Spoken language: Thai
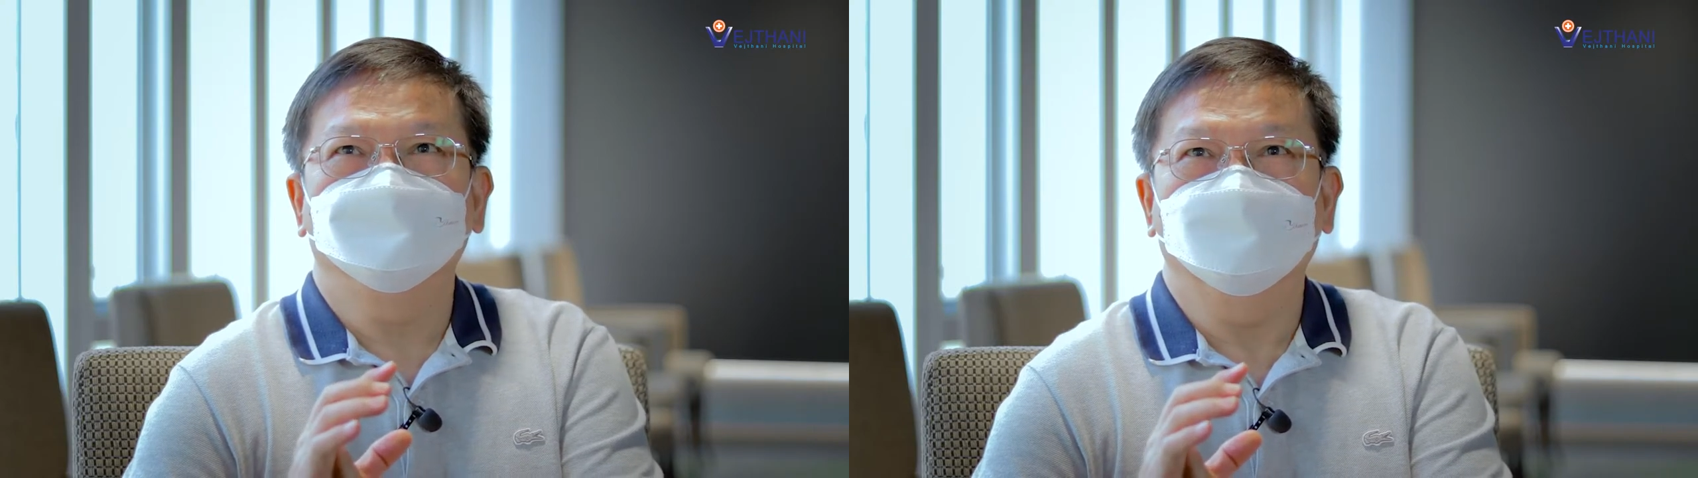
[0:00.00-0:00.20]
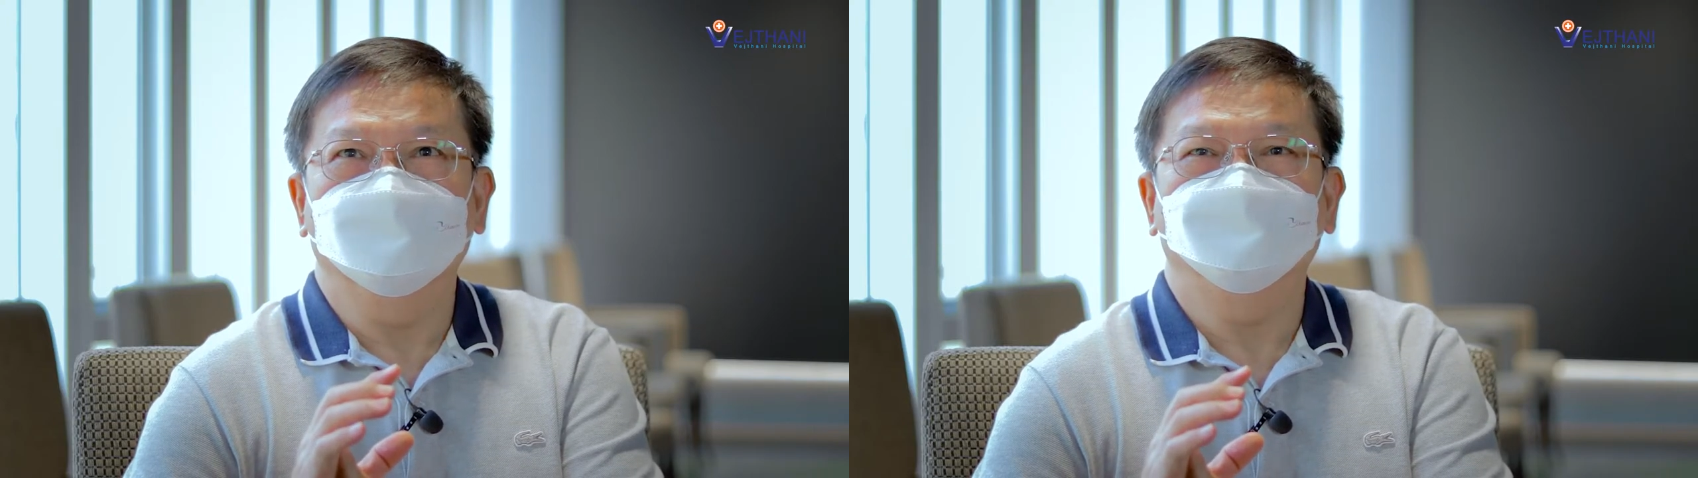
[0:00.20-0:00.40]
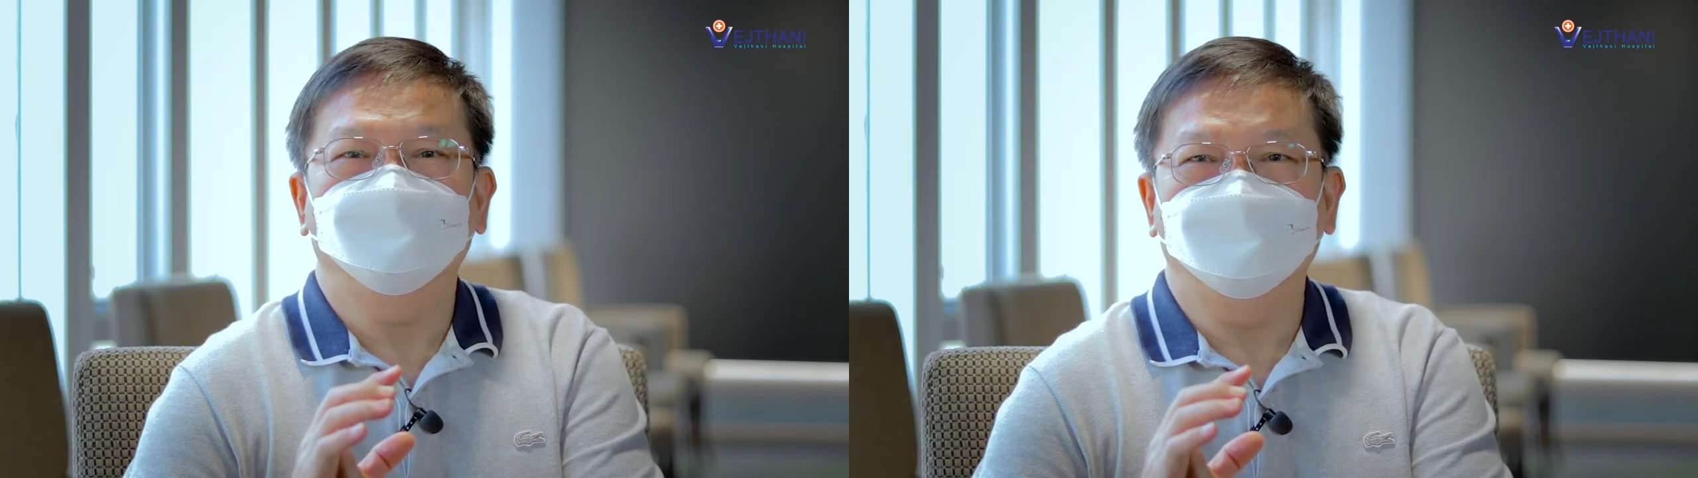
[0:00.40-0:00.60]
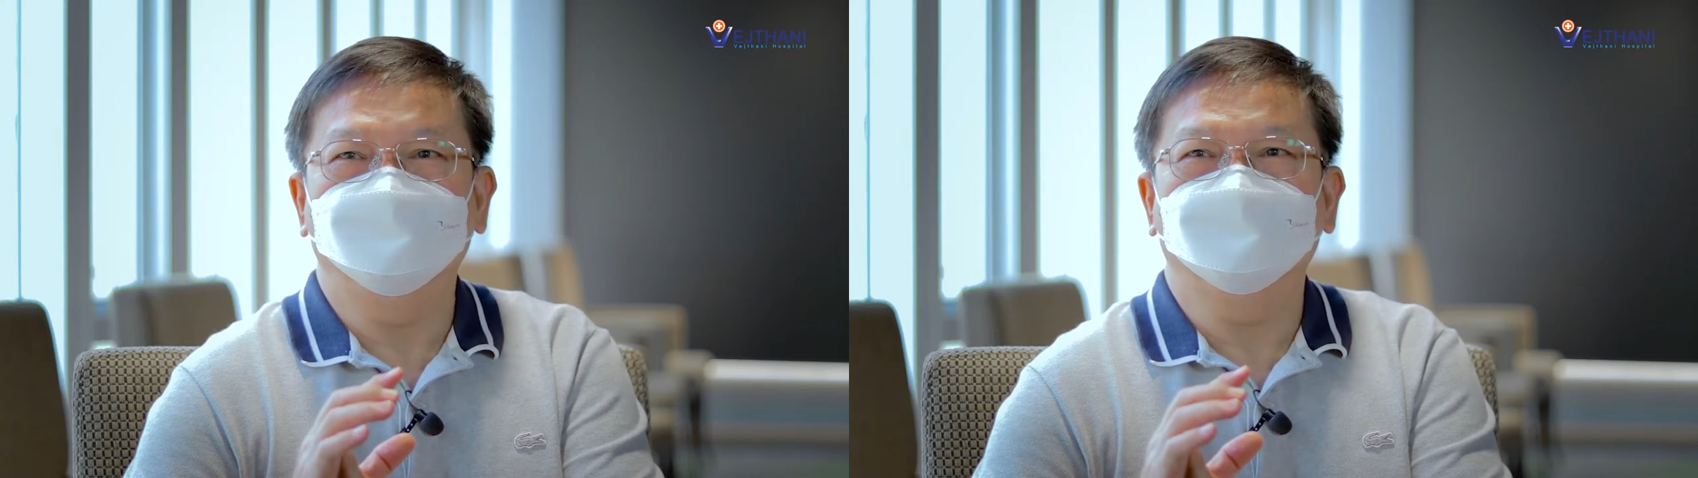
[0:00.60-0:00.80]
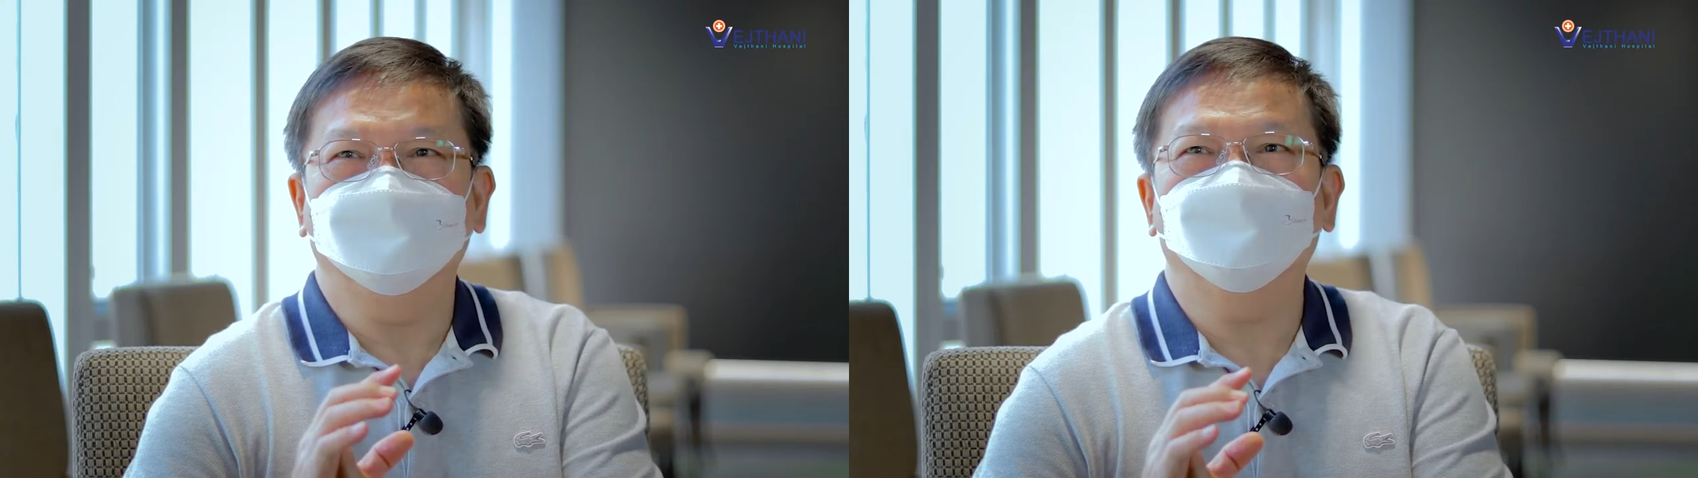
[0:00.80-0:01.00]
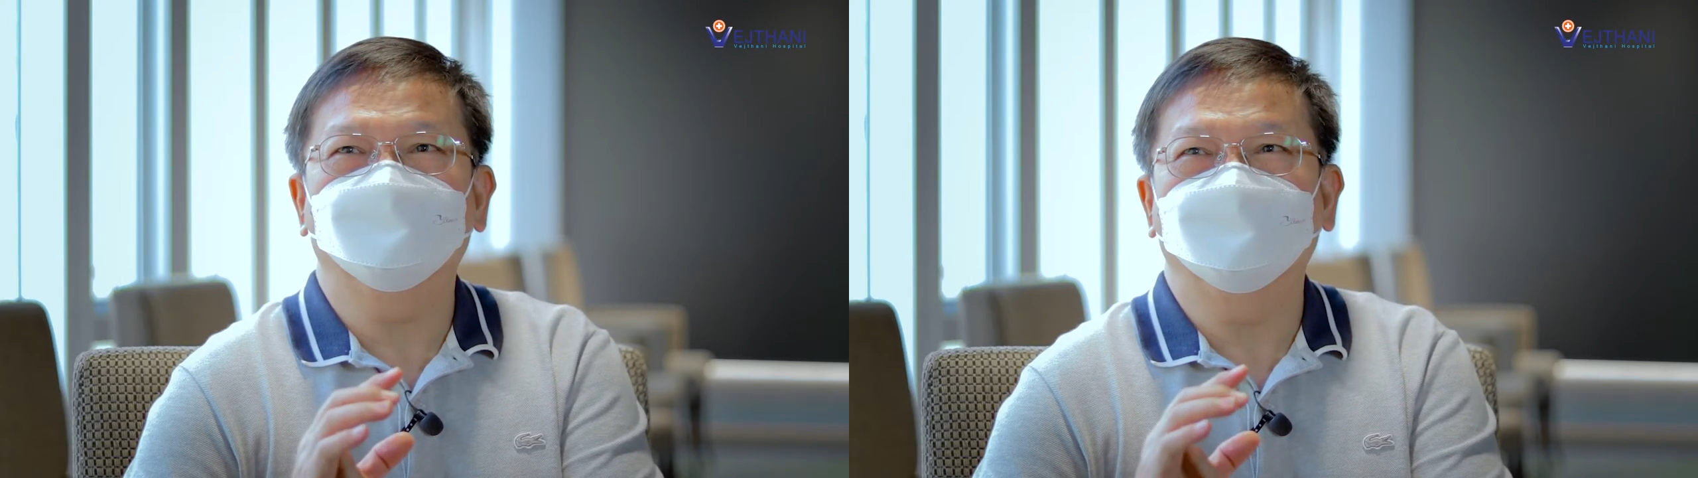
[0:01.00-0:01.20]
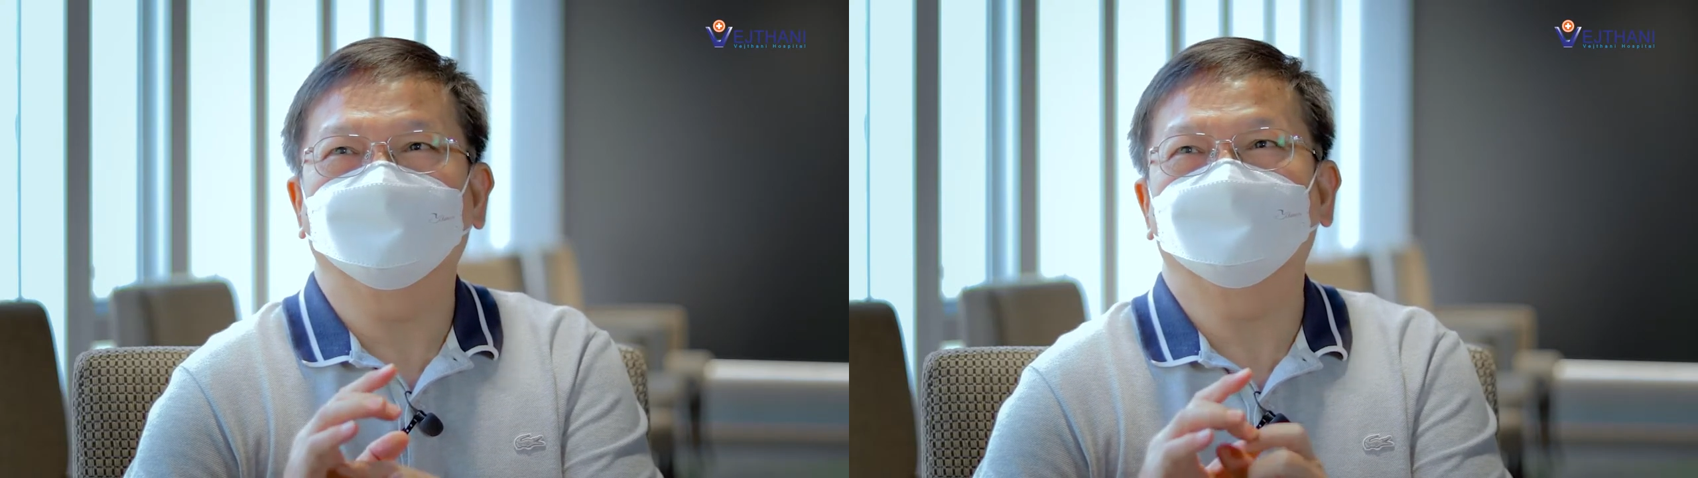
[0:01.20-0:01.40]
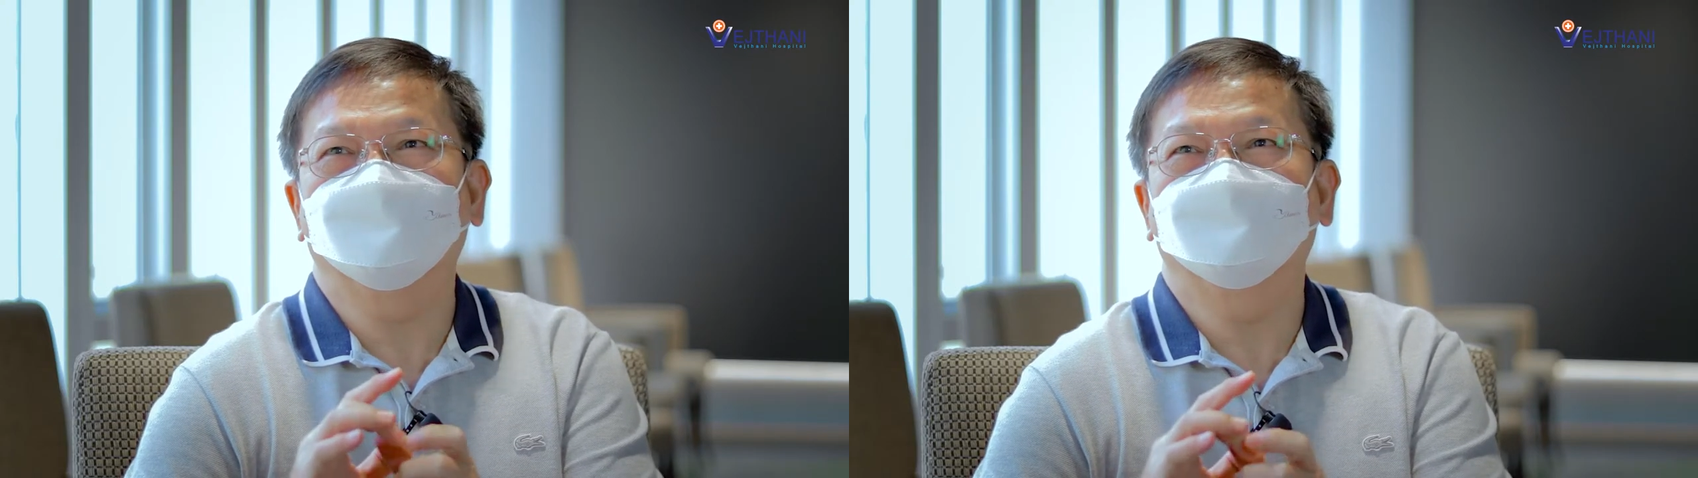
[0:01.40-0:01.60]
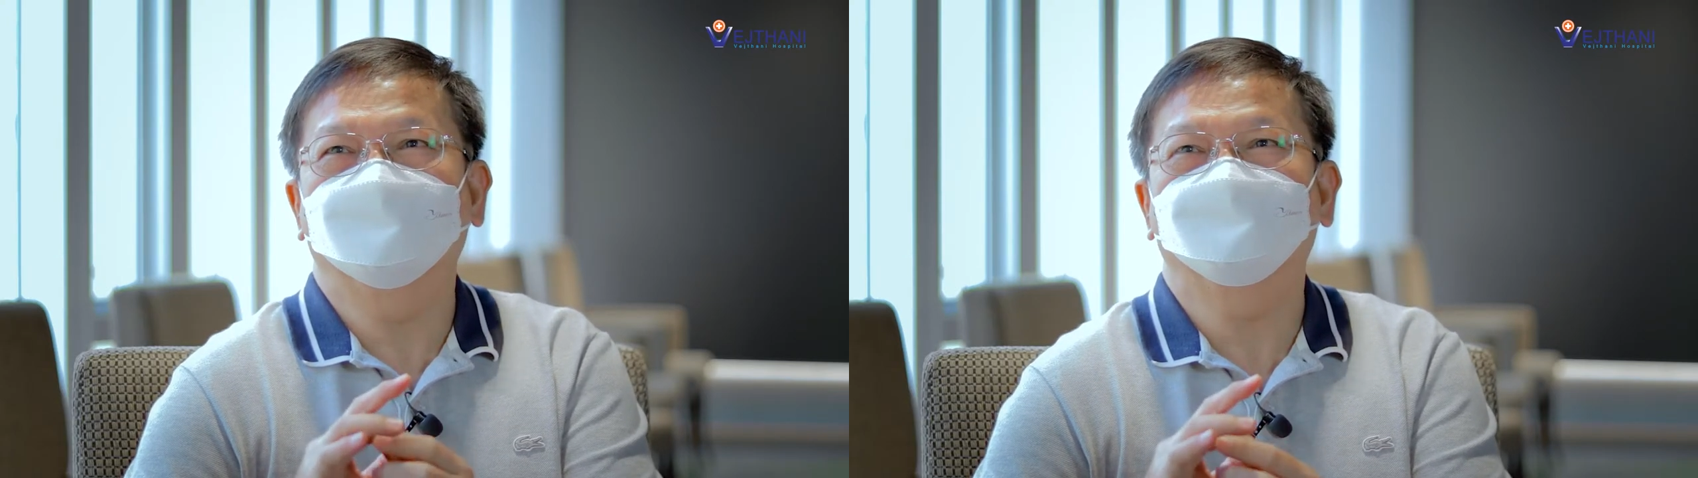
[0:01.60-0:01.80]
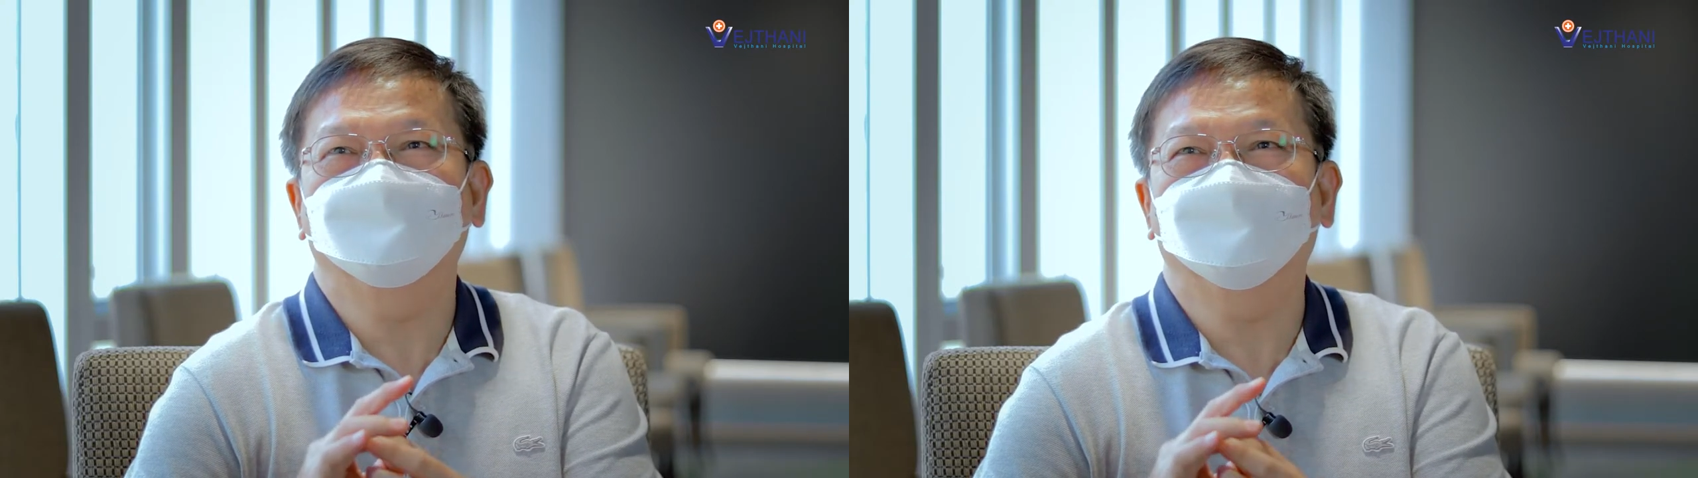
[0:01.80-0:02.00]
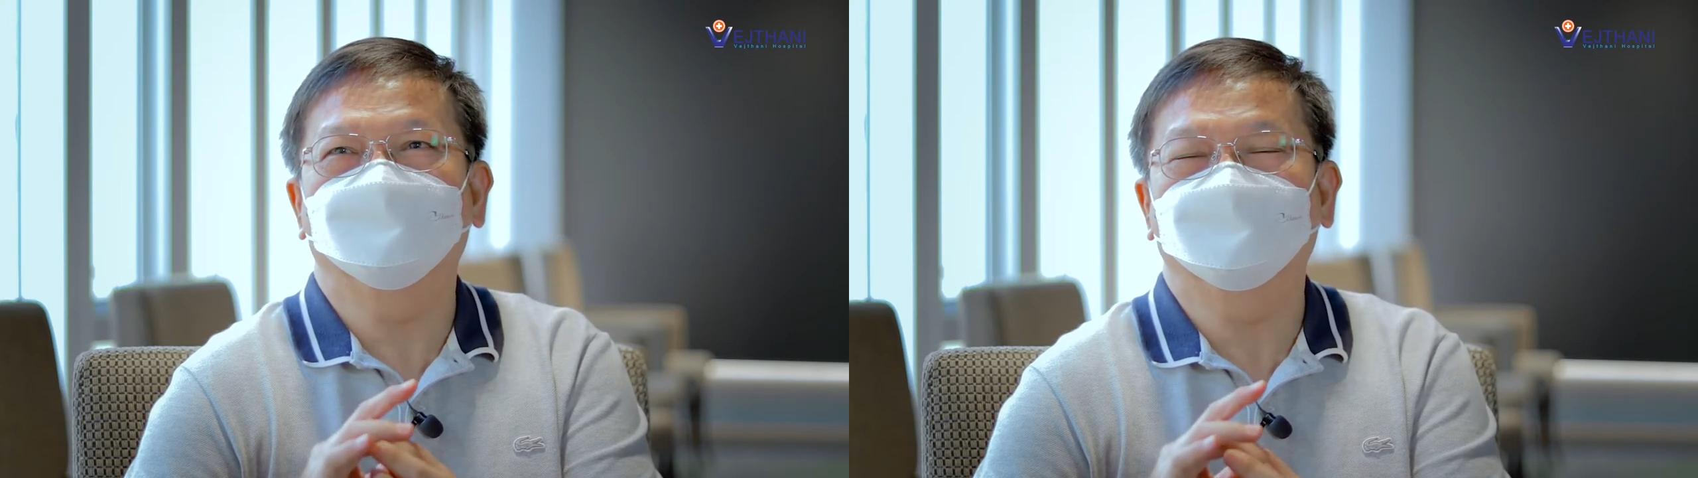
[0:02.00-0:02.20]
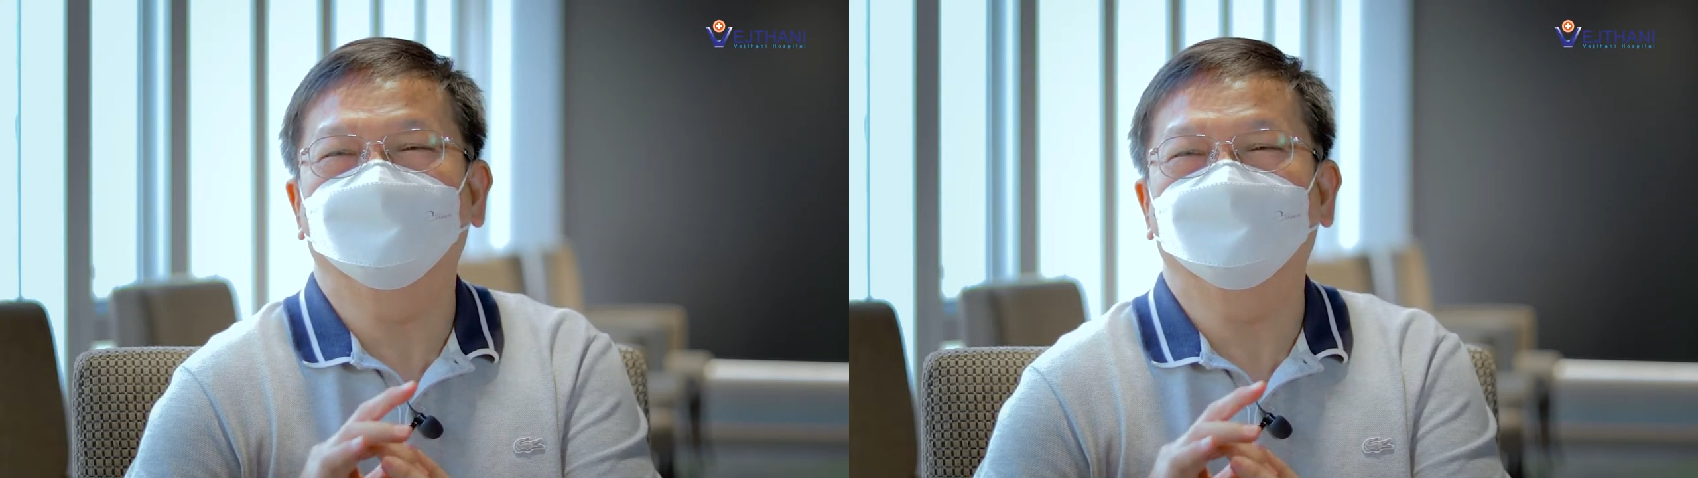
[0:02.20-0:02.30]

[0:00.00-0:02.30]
หาวิธีจะต้องมารักษาแล้วครับต้องหา